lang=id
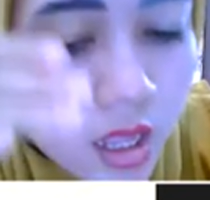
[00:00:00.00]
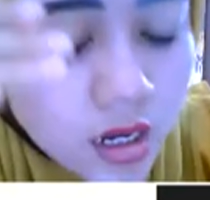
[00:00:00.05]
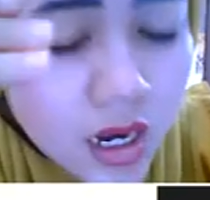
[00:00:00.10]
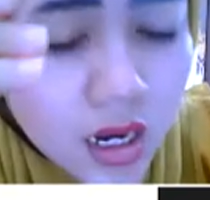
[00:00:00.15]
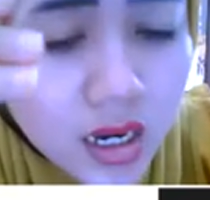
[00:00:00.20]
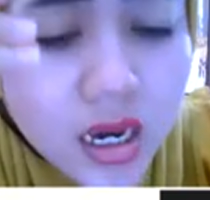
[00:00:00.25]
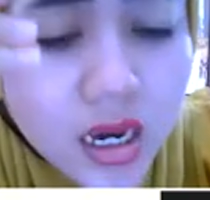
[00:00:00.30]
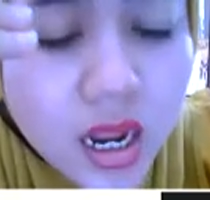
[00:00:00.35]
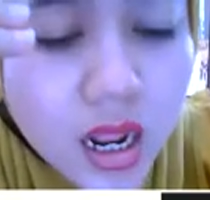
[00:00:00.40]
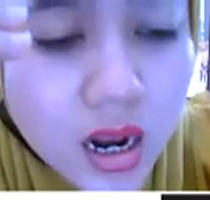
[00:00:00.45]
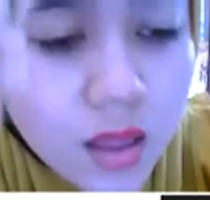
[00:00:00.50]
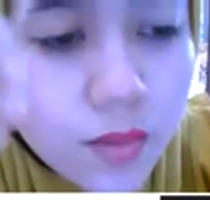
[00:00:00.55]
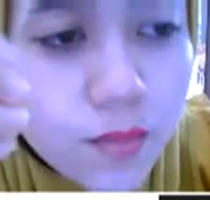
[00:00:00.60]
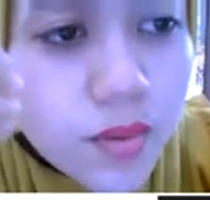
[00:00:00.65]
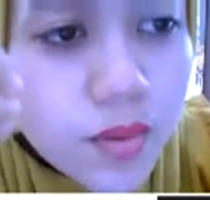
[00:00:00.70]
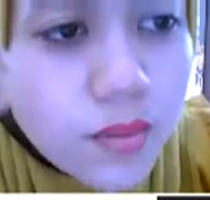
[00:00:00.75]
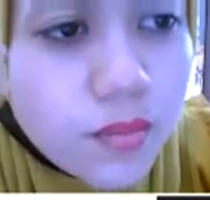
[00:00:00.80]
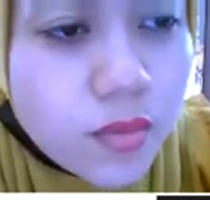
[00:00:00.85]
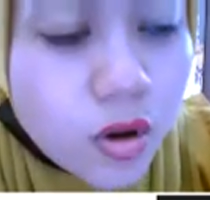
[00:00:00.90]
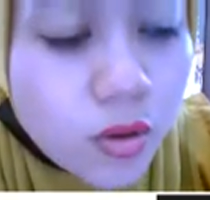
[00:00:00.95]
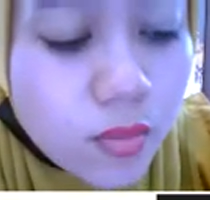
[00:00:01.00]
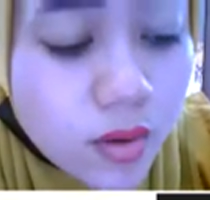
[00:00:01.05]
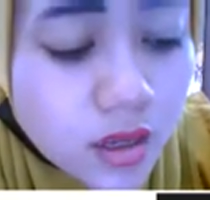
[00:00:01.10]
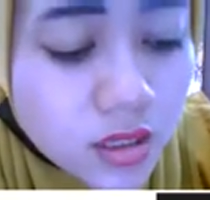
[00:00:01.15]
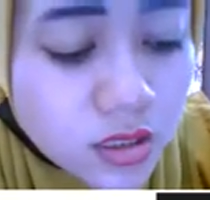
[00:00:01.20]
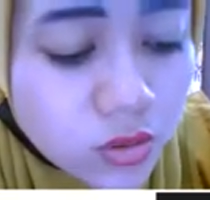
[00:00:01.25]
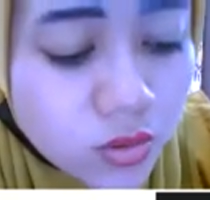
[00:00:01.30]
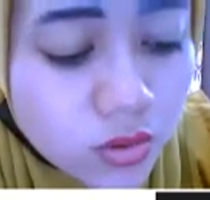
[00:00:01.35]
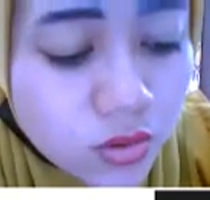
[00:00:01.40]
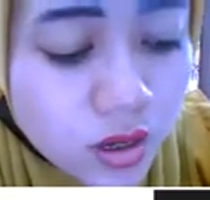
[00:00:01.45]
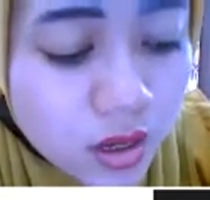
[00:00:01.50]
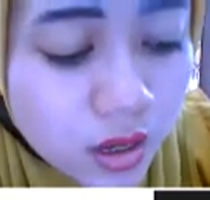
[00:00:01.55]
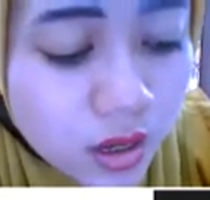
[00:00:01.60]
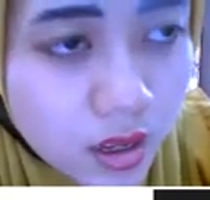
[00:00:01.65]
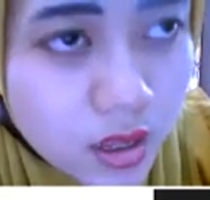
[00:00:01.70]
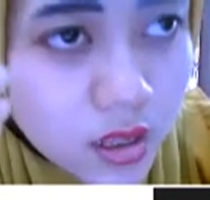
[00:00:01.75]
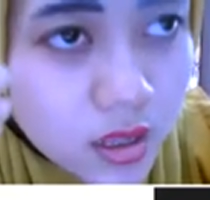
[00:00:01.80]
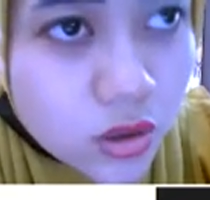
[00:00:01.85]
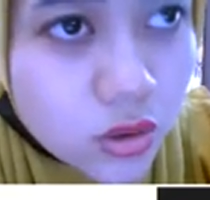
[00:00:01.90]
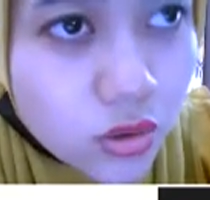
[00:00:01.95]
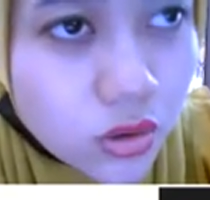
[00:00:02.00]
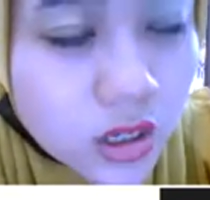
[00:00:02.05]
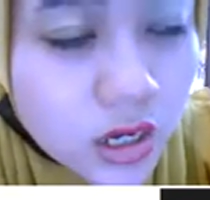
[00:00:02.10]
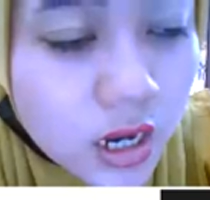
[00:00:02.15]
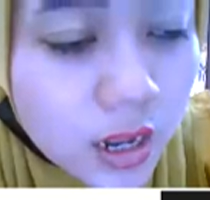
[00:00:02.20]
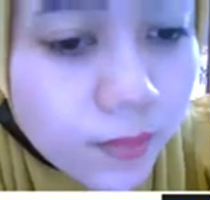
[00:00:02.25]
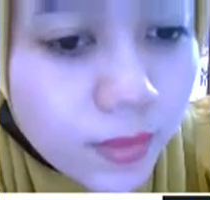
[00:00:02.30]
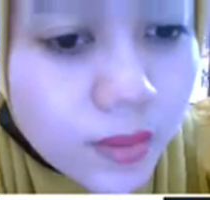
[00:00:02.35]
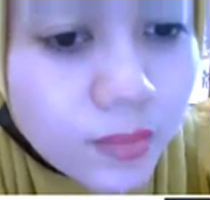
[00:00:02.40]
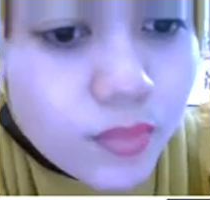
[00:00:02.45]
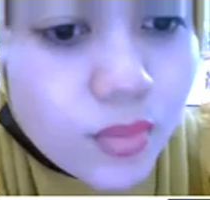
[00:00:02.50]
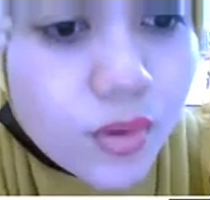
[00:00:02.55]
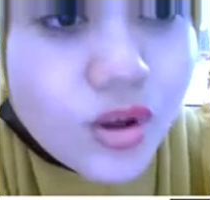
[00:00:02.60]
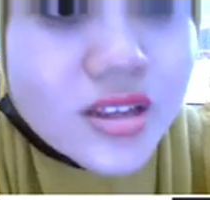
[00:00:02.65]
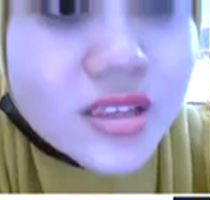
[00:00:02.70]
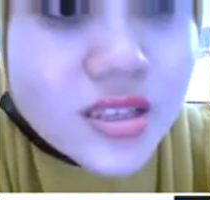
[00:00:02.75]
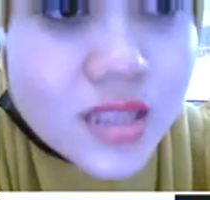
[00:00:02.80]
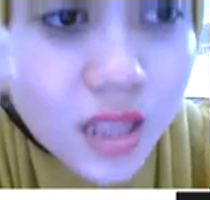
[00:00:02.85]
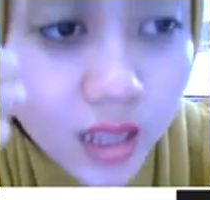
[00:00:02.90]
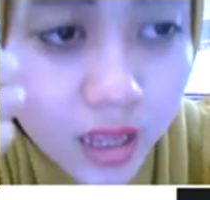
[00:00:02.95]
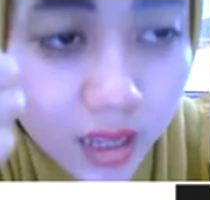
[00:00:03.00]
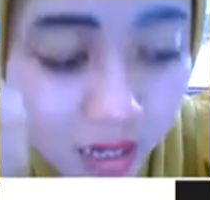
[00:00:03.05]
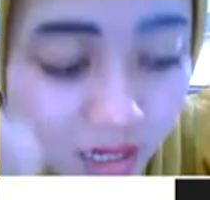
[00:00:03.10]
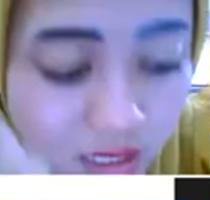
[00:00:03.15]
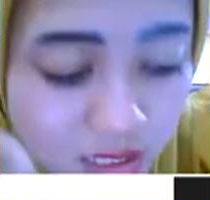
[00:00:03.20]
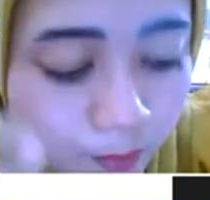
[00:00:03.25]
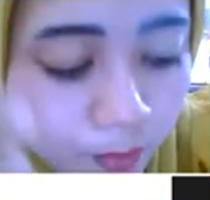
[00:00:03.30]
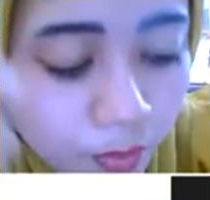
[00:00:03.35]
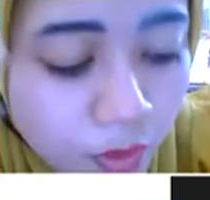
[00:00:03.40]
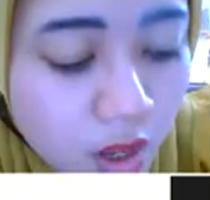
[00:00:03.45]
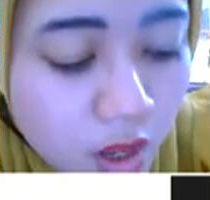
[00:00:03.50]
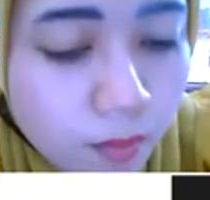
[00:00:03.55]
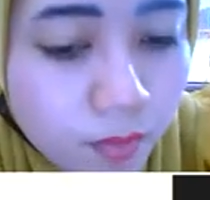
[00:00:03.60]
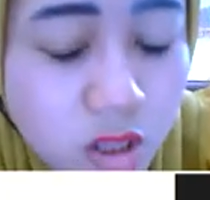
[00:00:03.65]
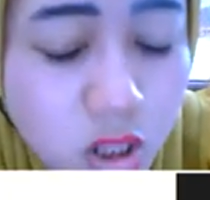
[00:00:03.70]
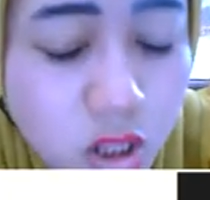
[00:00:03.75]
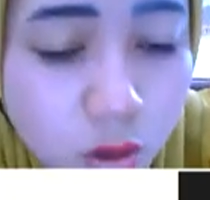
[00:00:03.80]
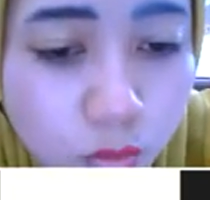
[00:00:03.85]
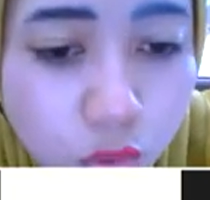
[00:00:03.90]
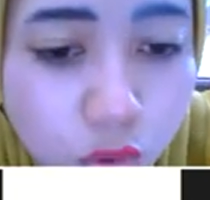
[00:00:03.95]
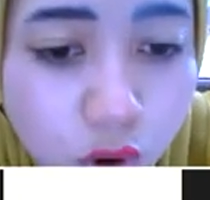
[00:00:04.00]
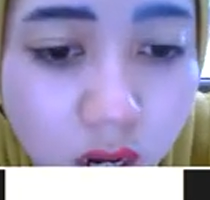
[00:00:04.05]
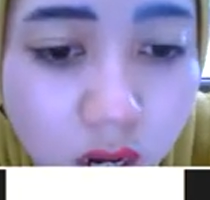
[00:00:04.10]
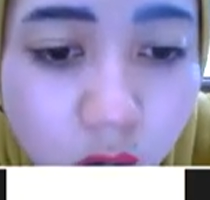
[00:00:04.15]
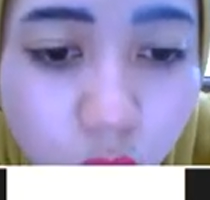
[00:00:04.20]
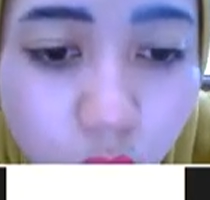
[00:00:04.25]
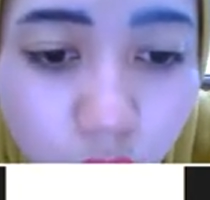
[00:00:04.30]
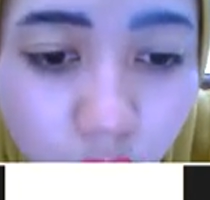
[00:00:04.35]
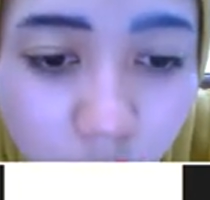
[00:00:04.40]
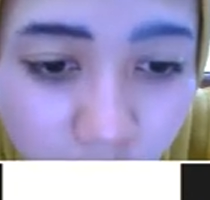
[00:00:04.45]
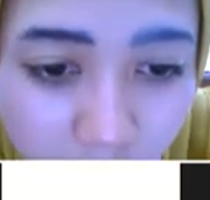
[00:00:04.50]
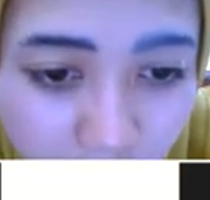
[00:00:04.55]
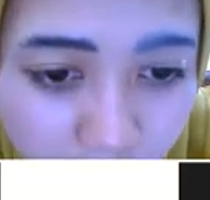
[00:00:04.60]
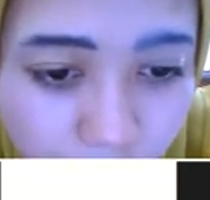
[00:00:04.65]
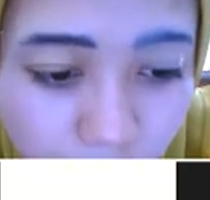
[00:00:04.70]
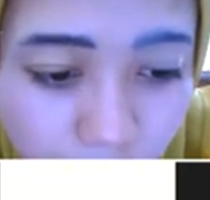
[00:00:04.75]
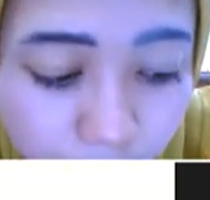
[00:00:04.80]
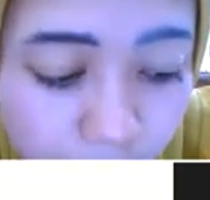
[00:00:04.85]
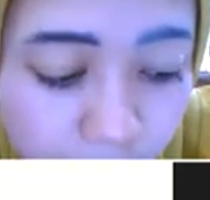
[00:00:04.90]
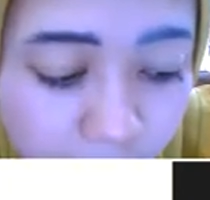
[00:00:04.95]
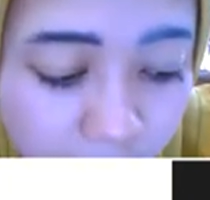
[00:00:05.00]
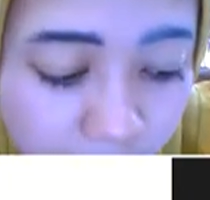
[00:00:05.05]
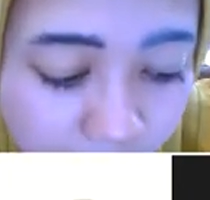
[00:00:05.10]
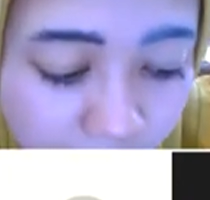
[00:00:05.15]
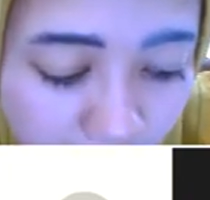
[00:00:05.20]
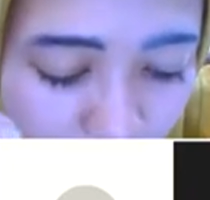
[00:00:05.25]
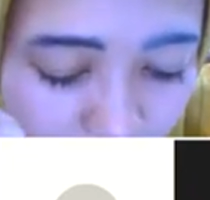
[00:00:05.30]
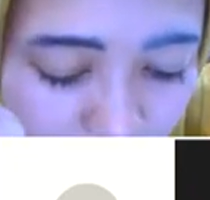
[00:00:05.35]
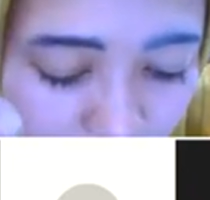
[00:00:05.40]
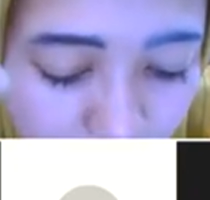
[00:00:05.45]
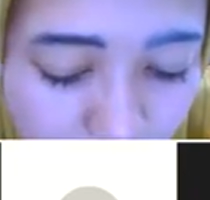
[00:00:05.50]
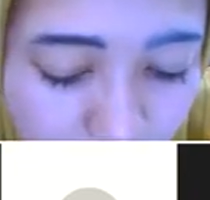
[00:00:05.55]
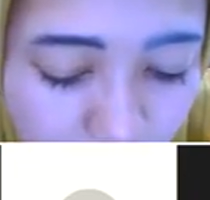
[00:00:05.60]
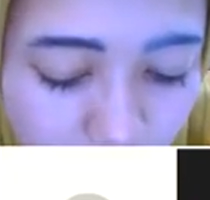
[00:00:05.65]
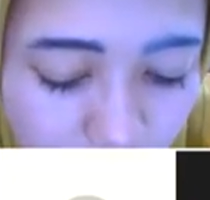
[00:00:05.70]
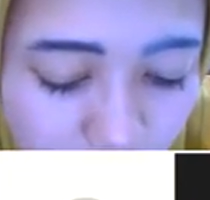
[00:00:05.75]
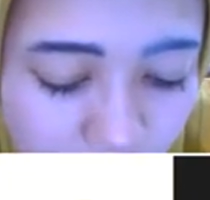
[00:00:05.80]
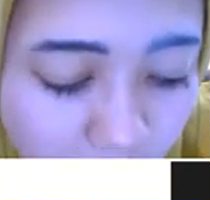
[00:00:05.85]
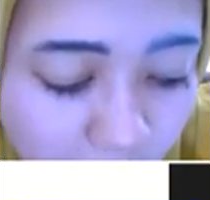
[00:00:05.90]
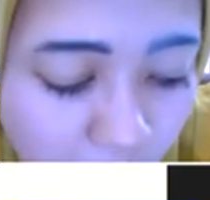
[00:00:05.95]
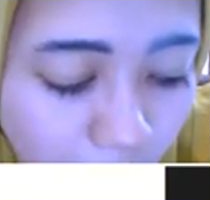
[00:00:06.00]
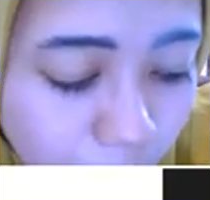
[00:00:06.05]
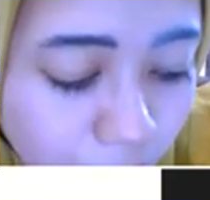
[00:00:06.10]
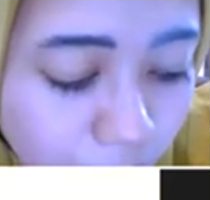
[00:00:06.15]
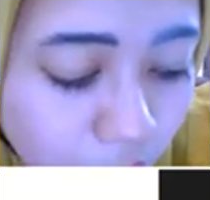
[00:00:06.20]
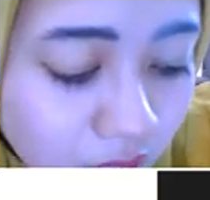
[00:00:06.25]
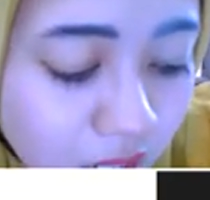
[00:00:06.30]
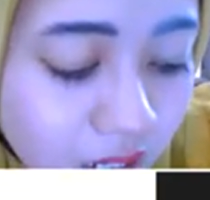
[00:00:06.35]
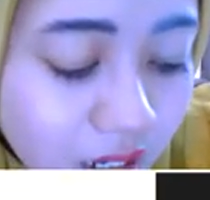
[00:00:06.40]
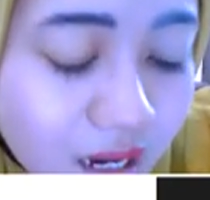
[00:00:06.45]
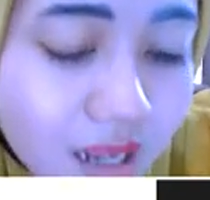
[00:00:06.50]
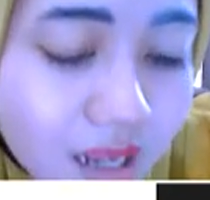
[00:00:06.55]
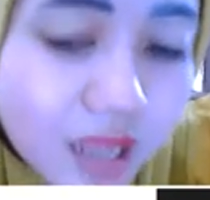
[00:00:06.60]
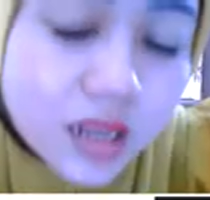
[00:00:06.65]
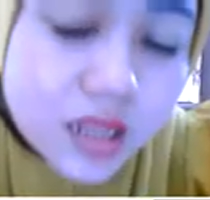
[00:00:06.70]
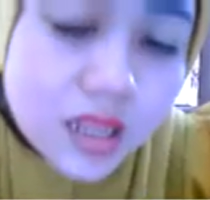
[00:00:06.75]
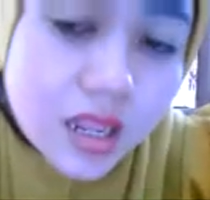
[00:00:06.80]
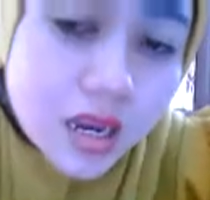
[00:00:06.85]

Nah, di dalam fibroblast juga itu terdapat proses penyembuhan luka pada uh, tahap pengeringan.